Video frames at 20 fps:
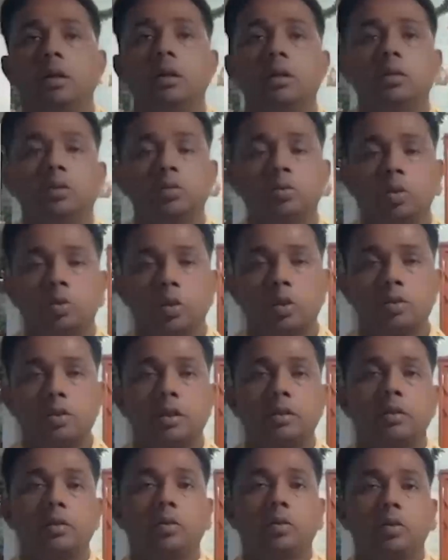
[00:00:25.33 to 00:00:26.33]

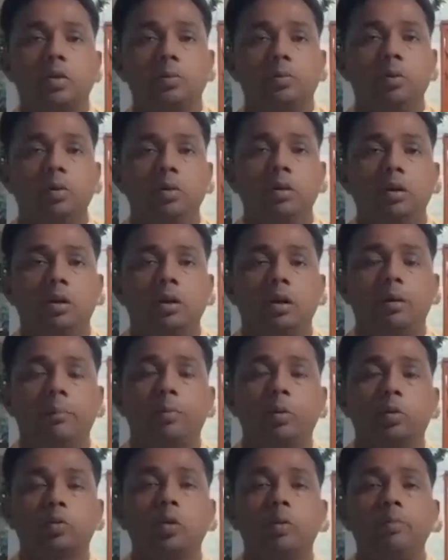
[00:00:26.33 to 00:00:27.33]
জনসাধারণকে দেব
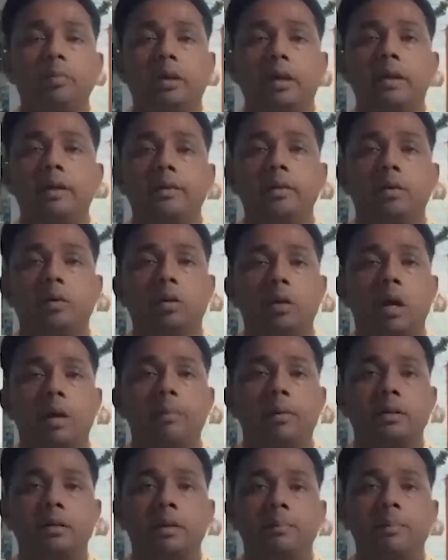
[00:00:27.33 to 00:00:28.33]
প্রথম গ্যারান্টি হলো
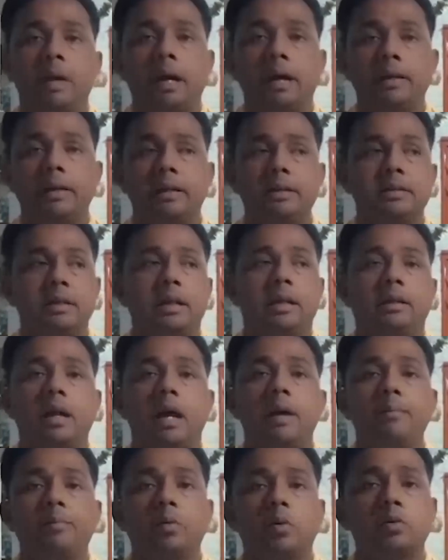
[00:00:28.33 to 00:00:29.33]
আমাদের বাগানে যারা
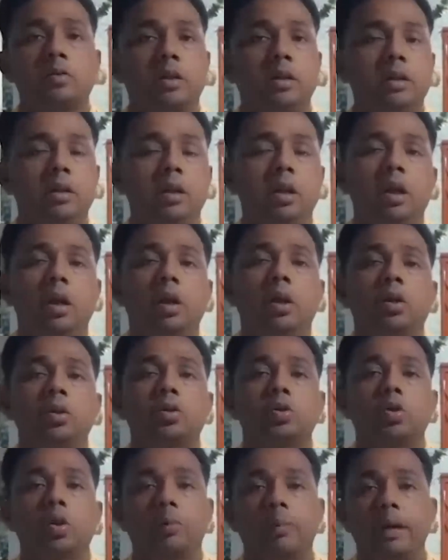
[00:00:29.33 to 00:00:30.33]
কাম করছেন
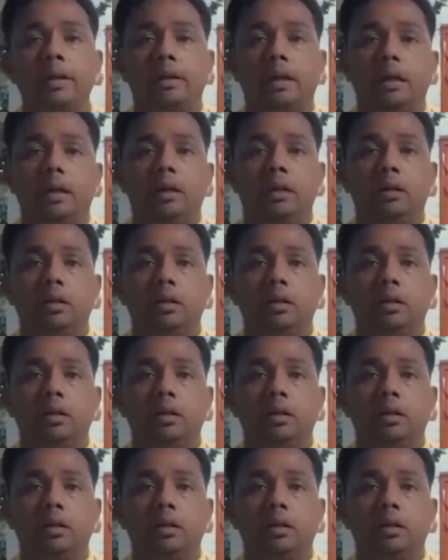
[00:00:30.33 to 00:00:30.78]
সবাইকে